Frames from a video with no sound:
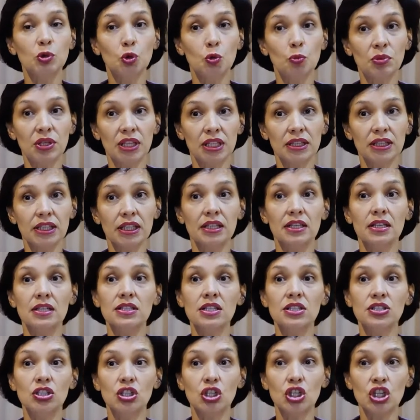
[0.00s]
монумента
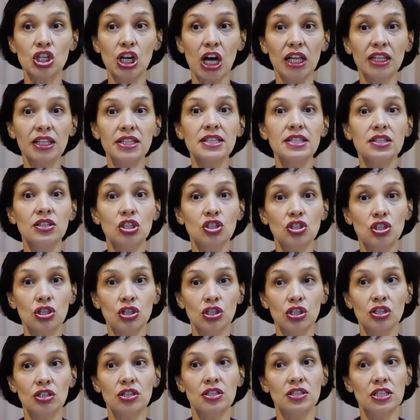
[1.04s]
задержалось на
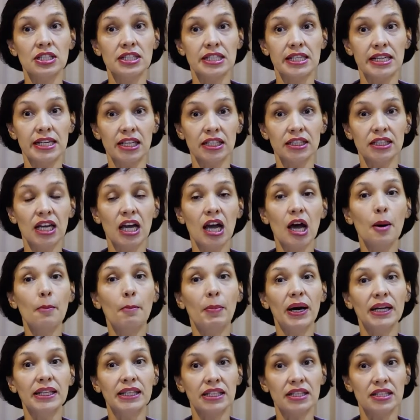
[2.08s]
14 лет
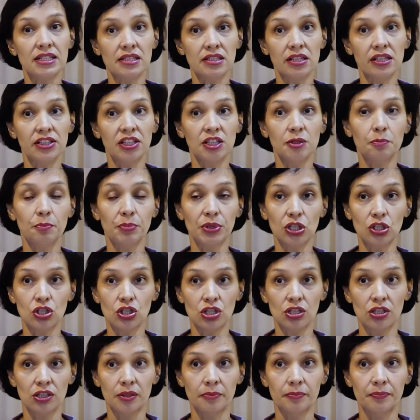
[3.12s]
по нескольким
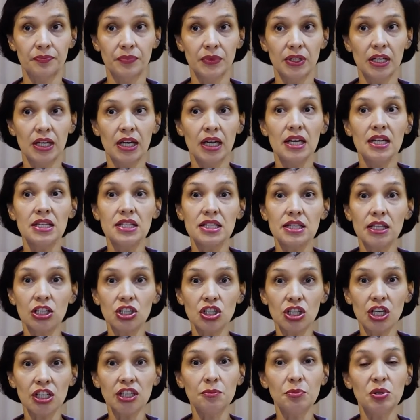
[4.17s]
причинам.
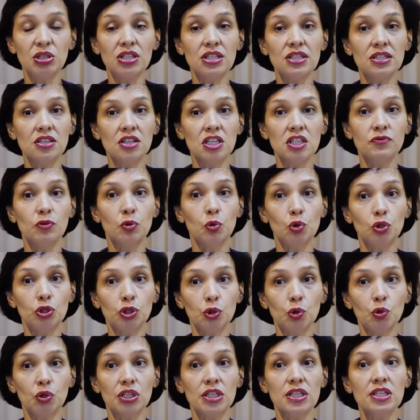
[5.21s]
Сначала Министерство
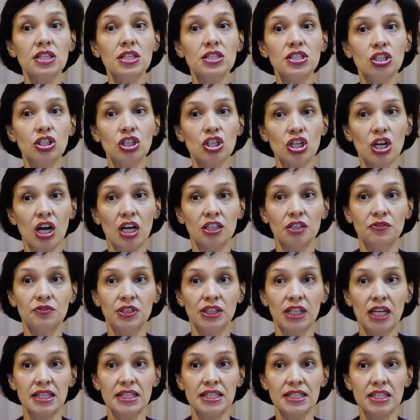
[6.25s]
культуры задержало
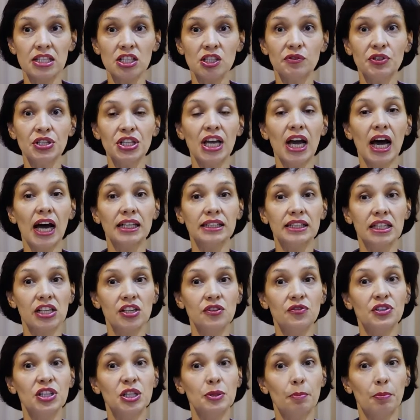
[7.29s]
финансирование
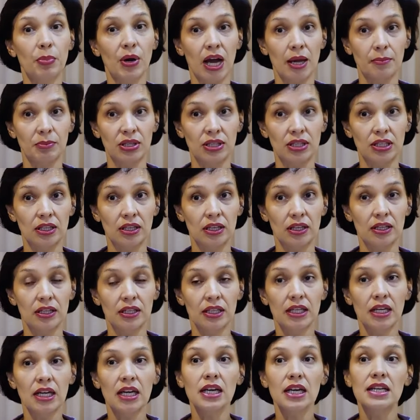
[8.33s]
отливки памятника.
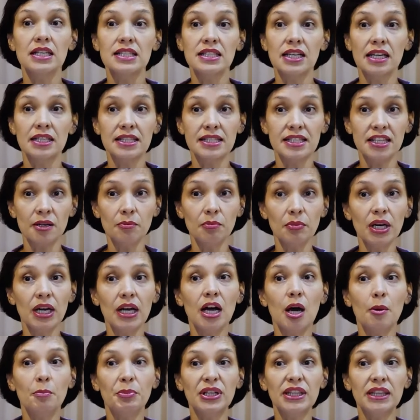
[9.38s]
Затем
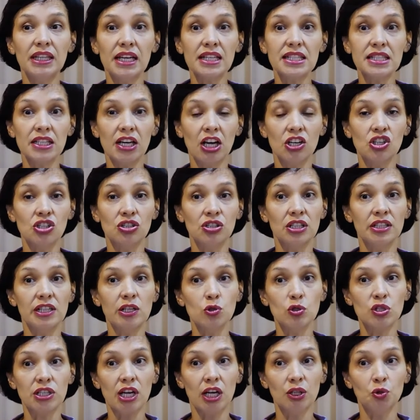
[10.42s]
предназначенное
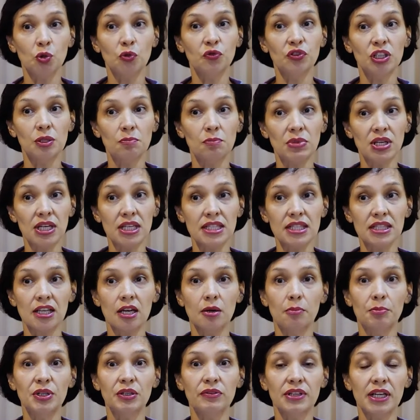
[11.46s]
для установки
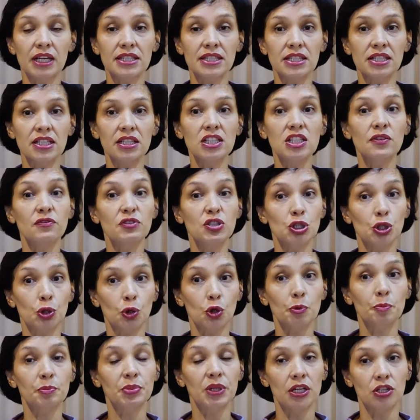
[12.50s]
место превратилось в
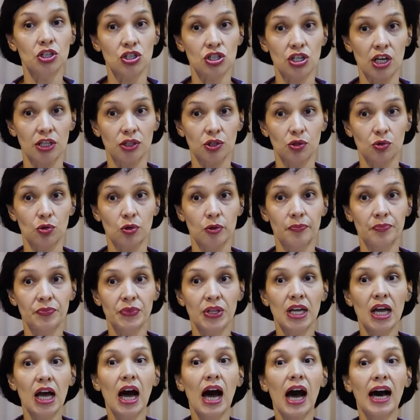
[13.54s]
стройплощадку,
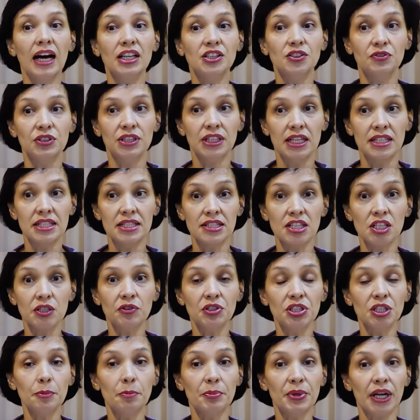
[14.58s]
а от
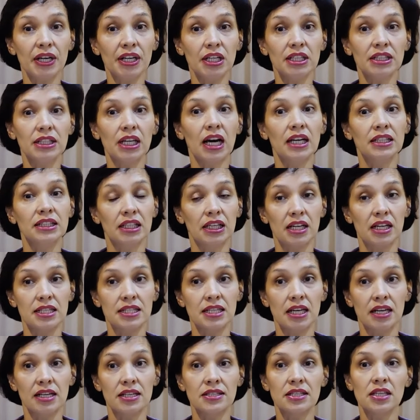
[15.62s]
финансирования проекта
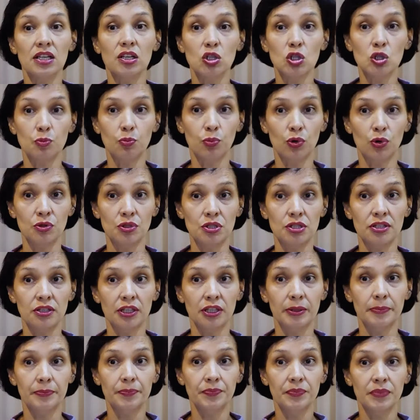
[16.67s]
отказались
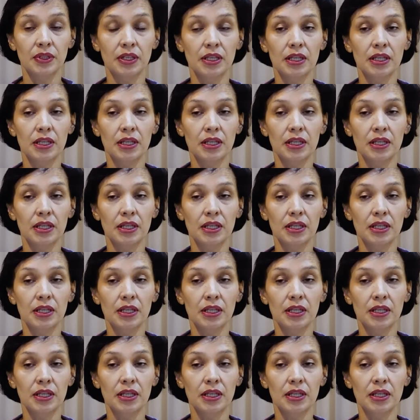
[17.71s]
спонсоры –